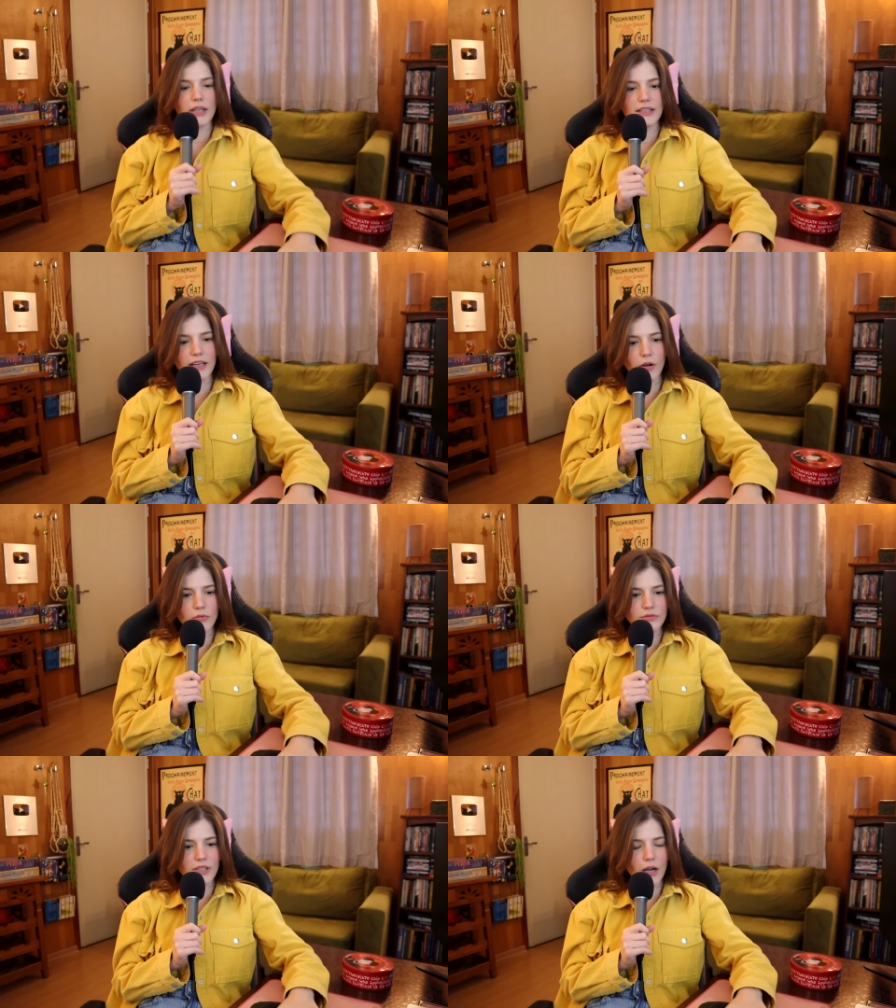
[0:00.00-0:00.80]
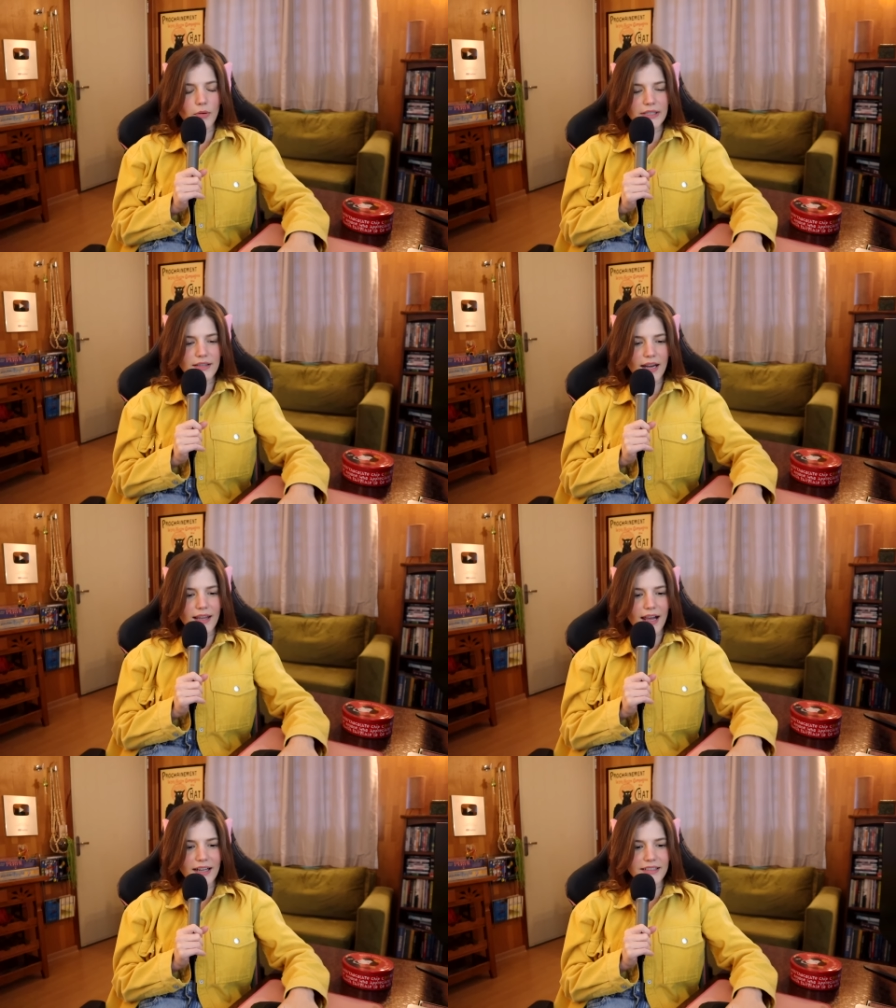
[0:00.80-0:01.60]
ainda não, não entrei
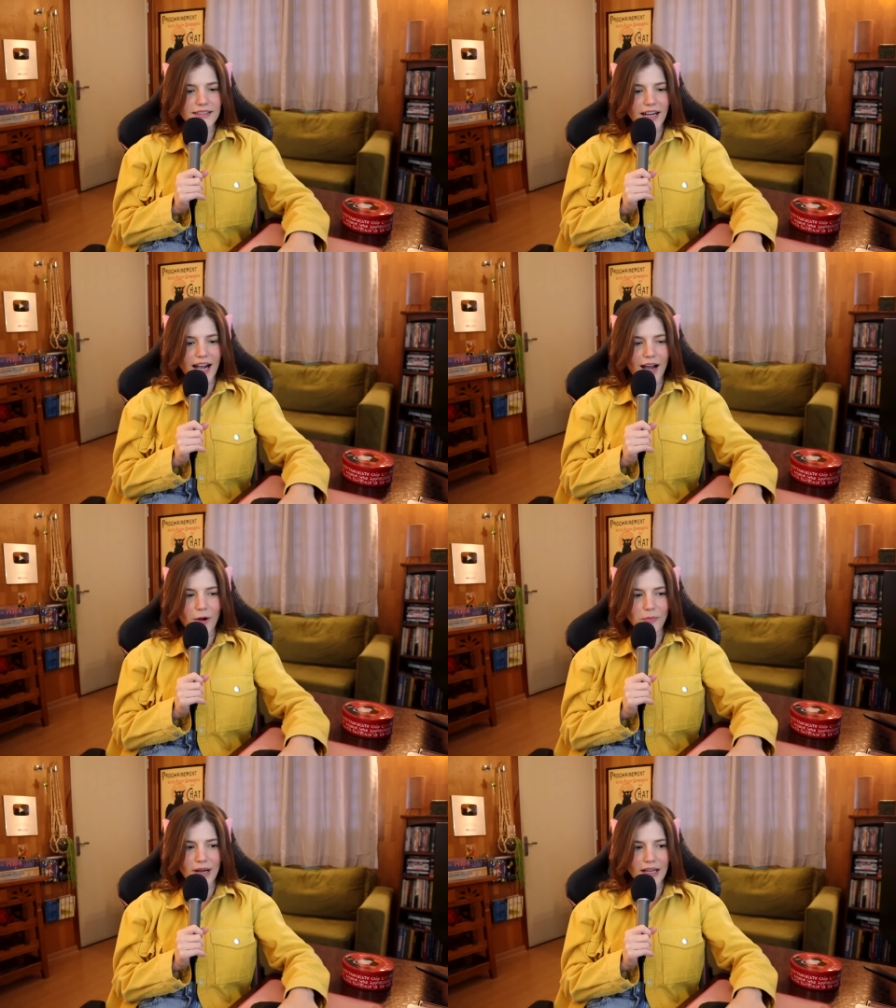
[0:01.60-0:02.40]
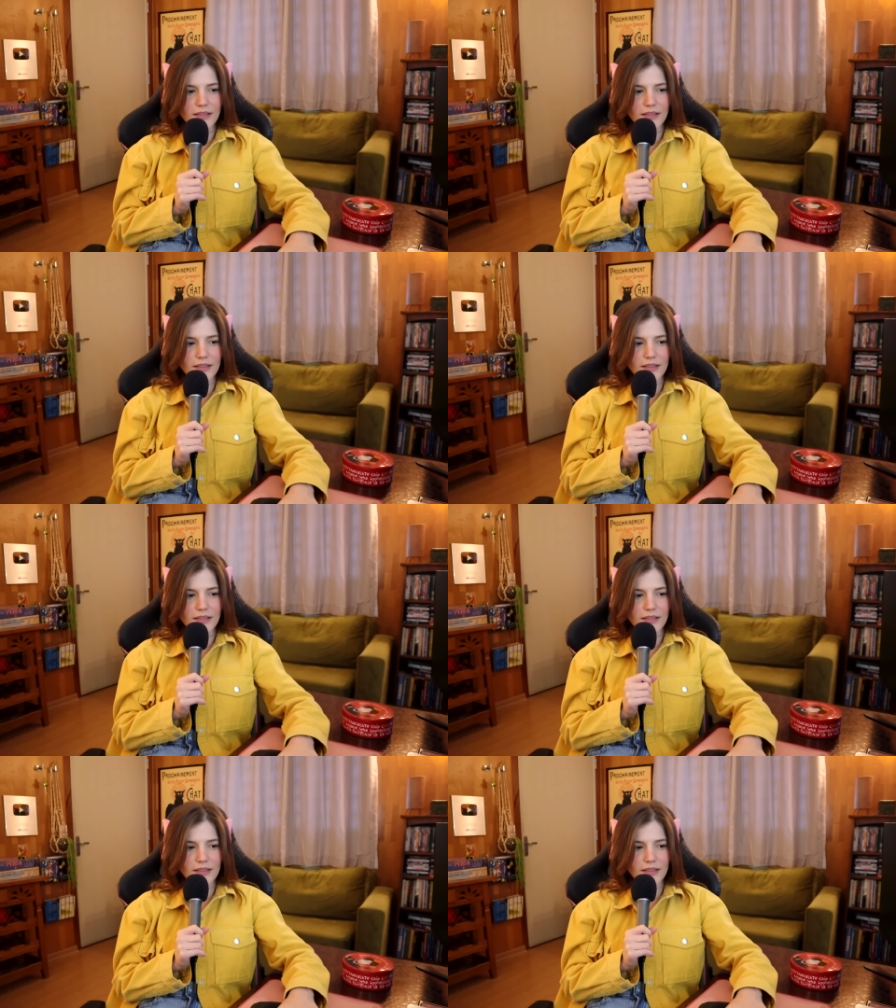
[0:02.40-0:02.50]
lá ainda, calma.